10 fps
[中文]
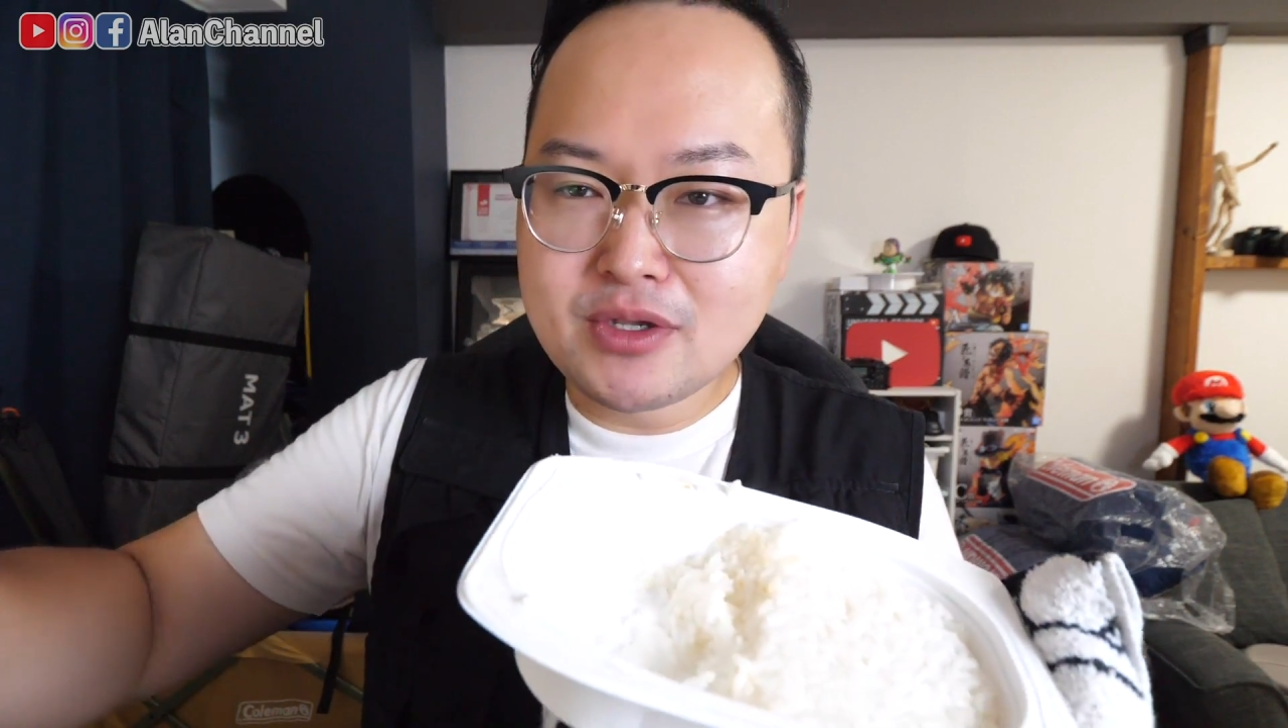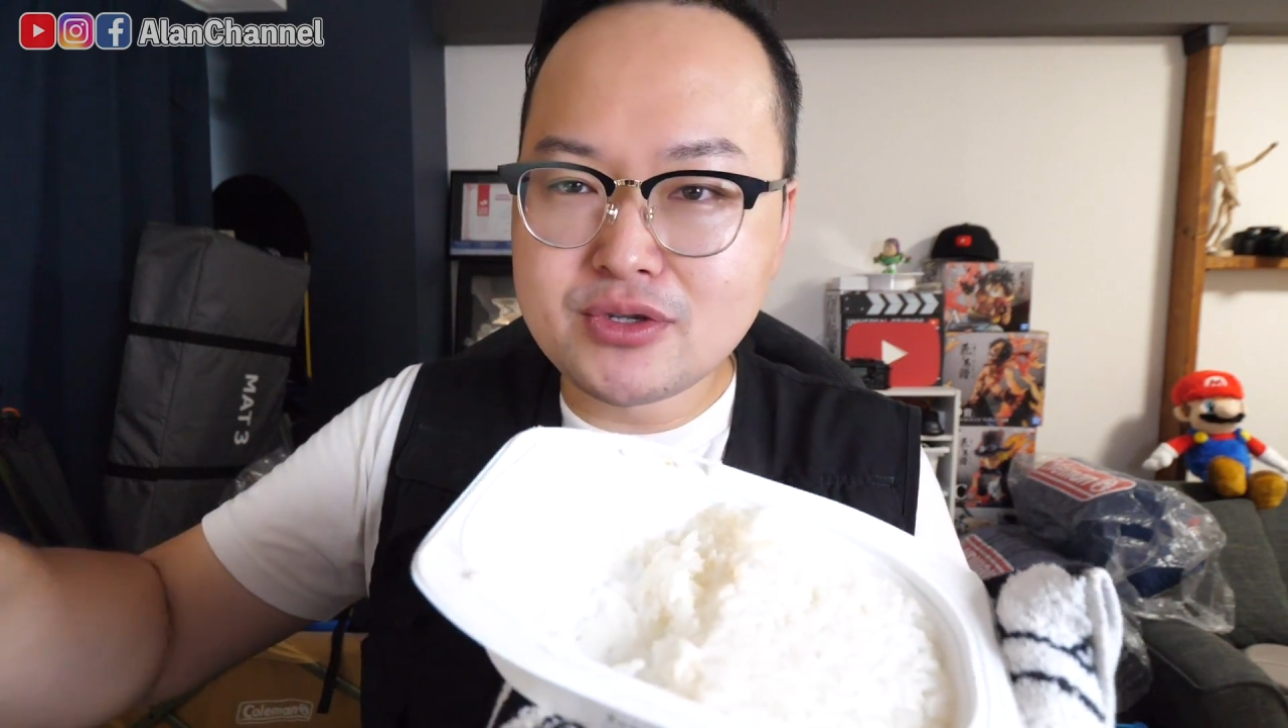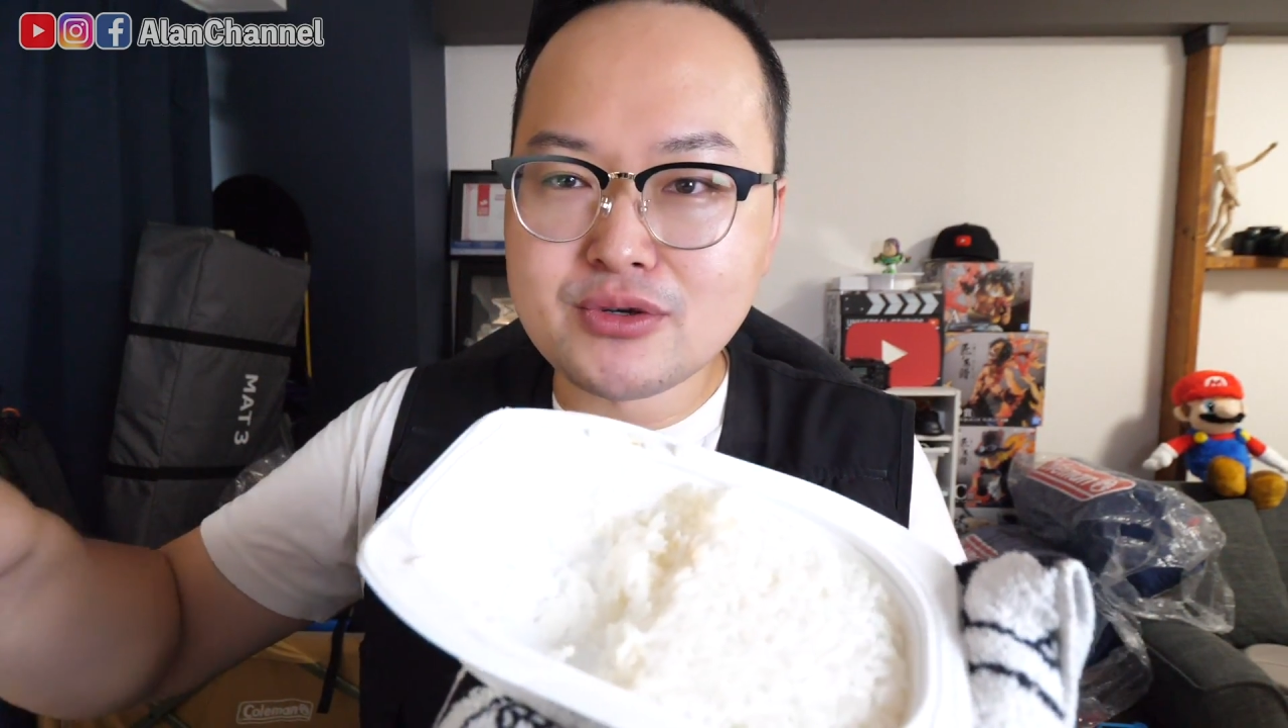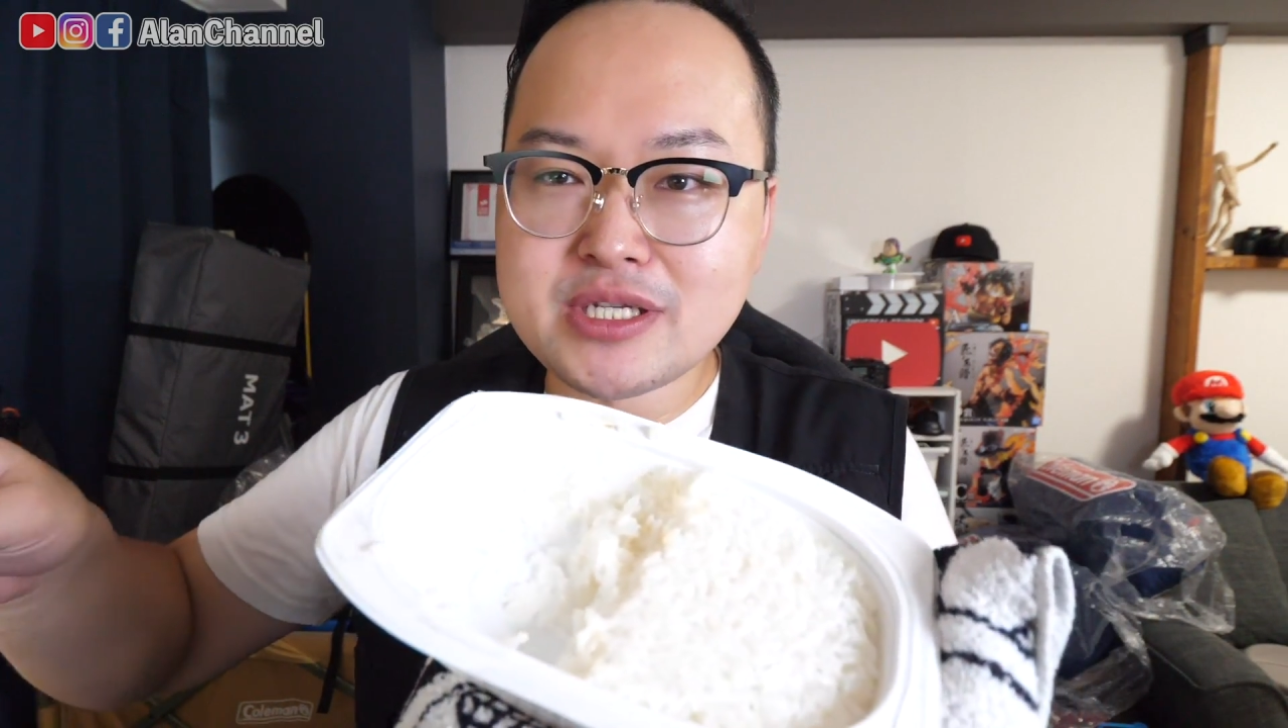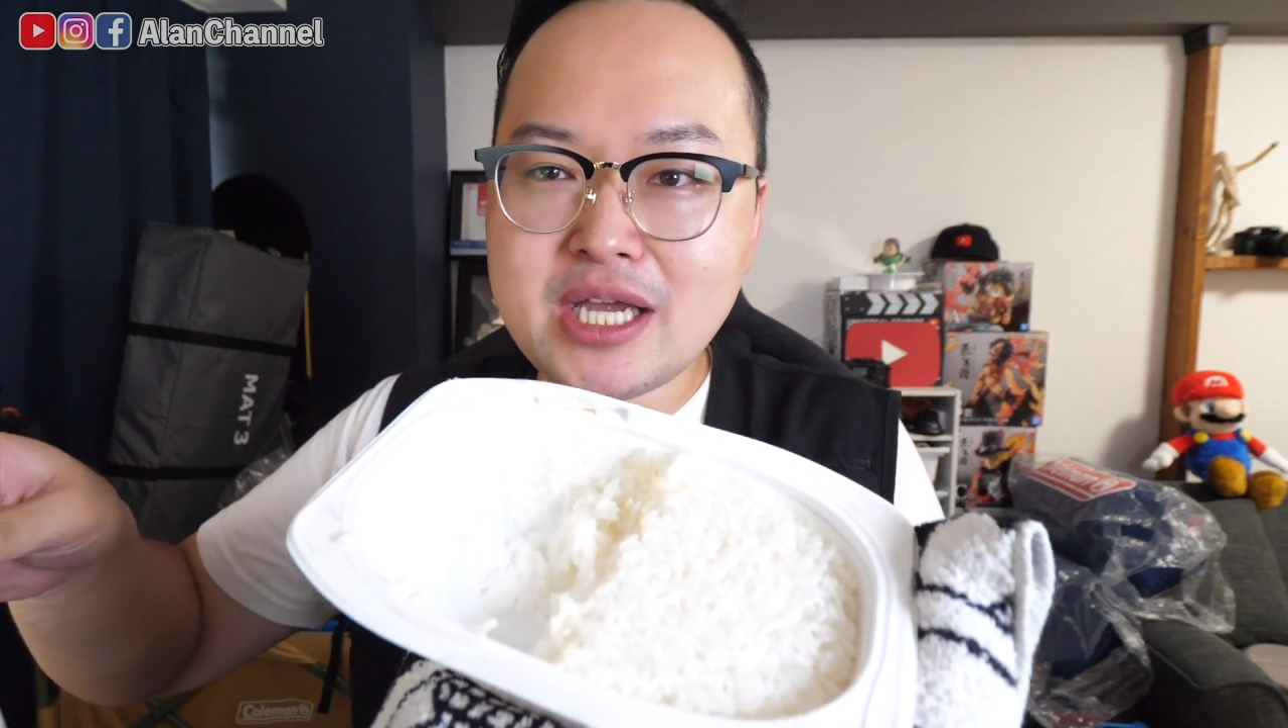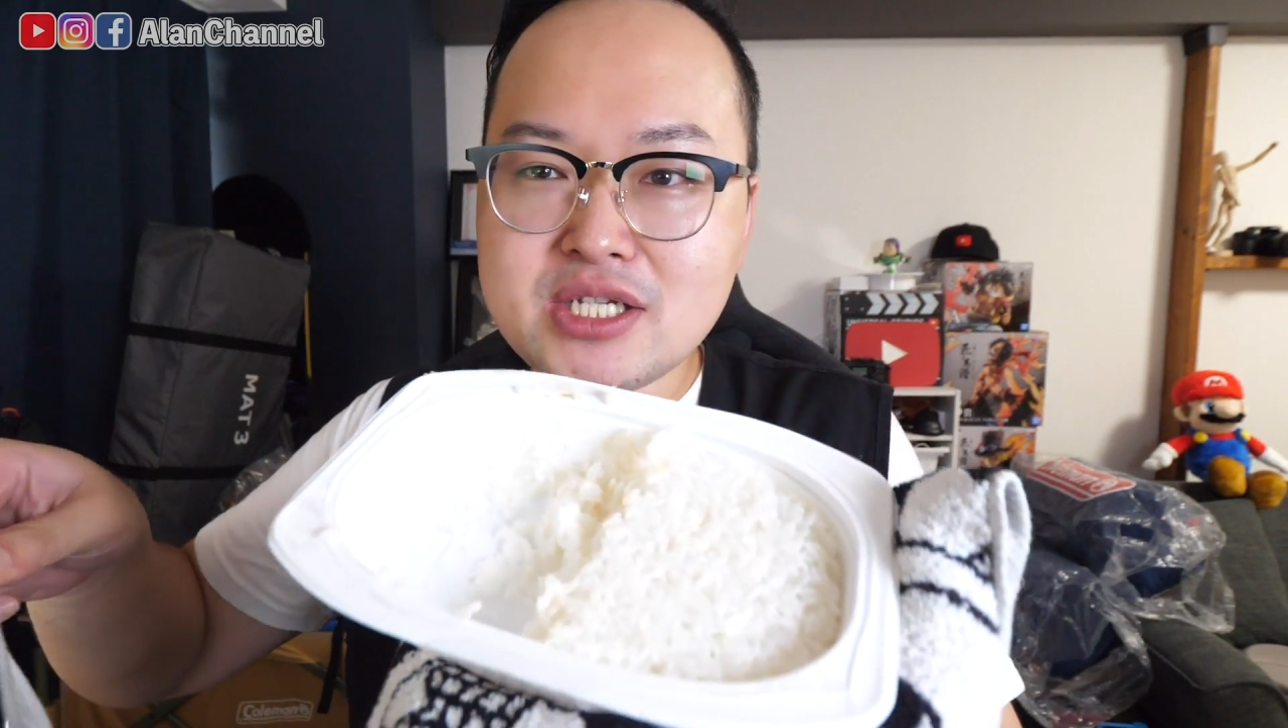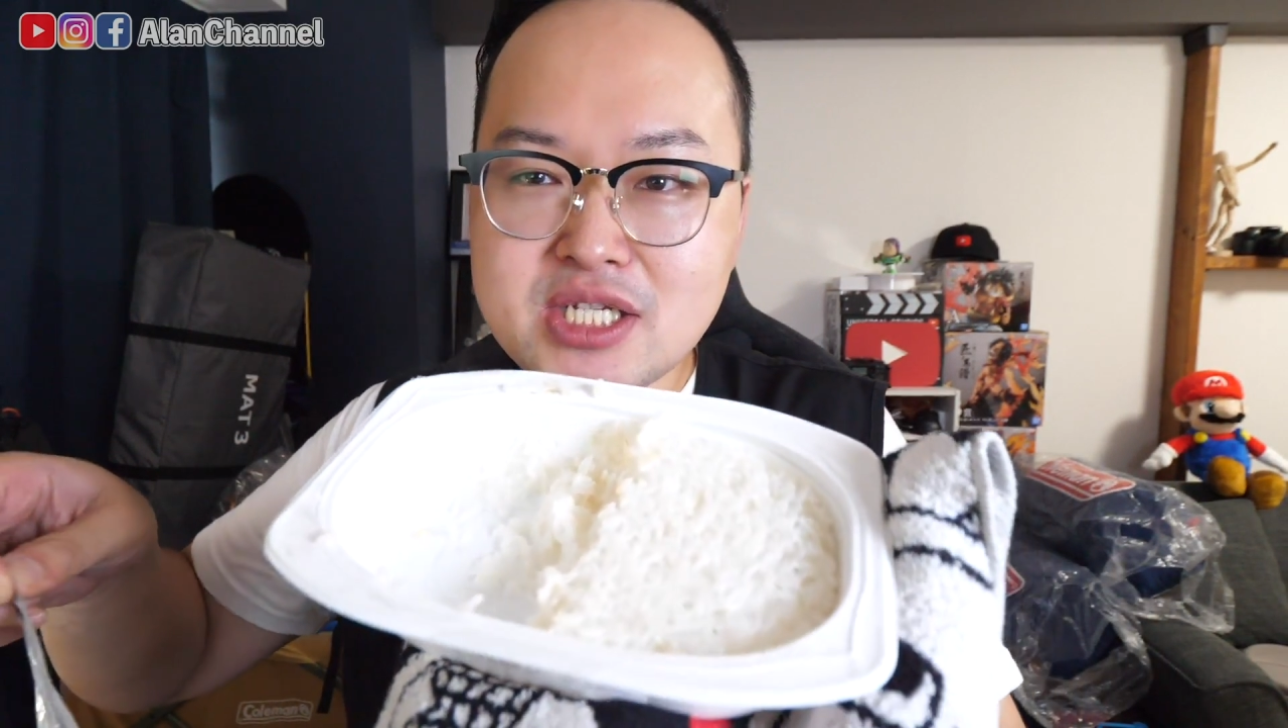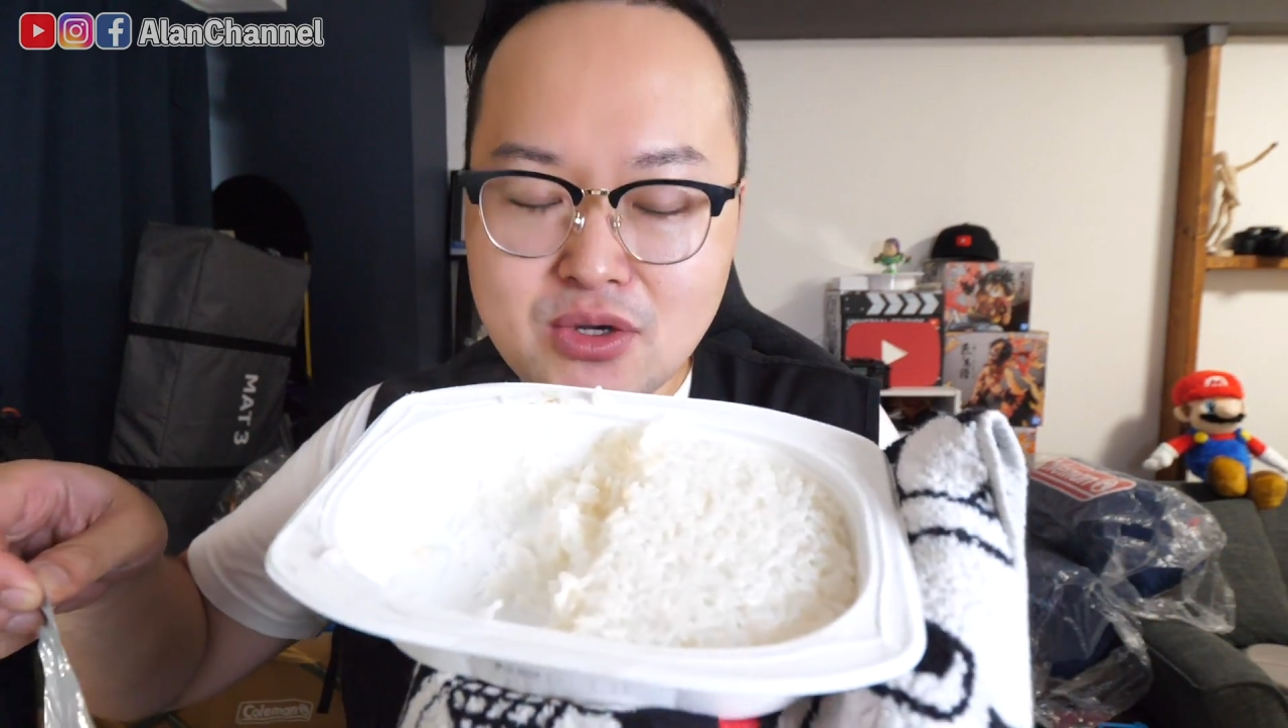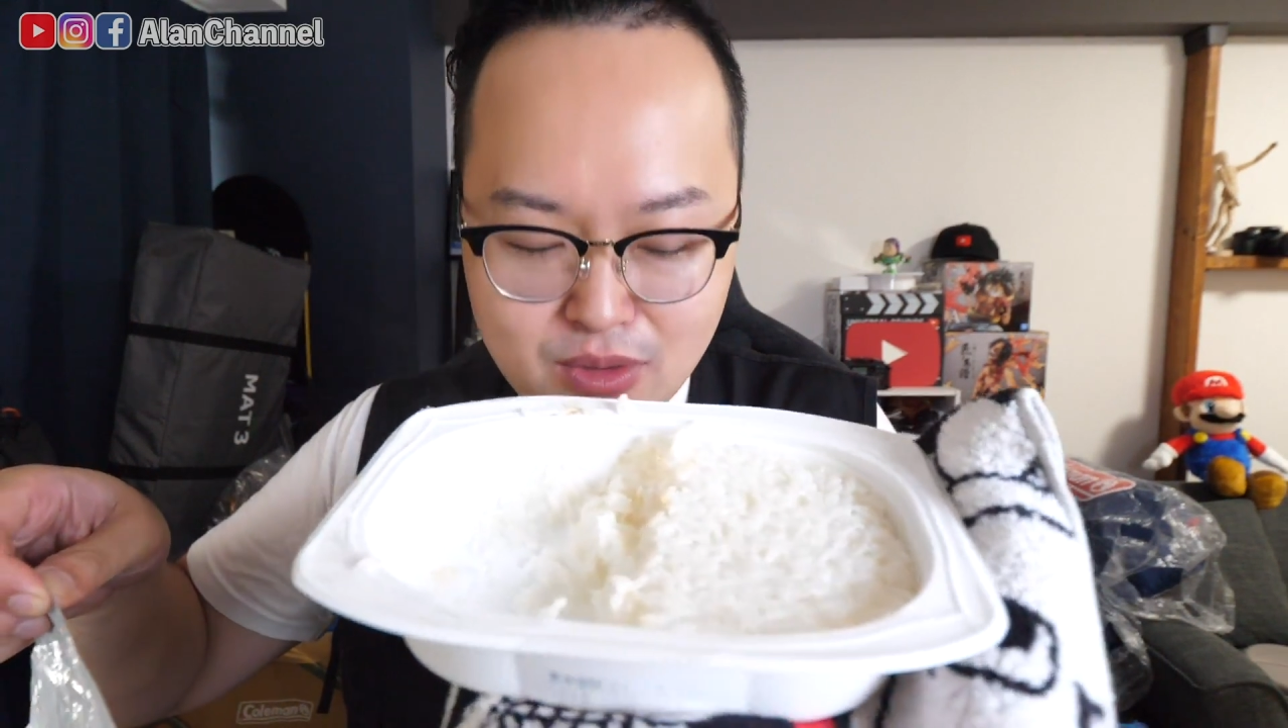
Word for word: 所以我现在先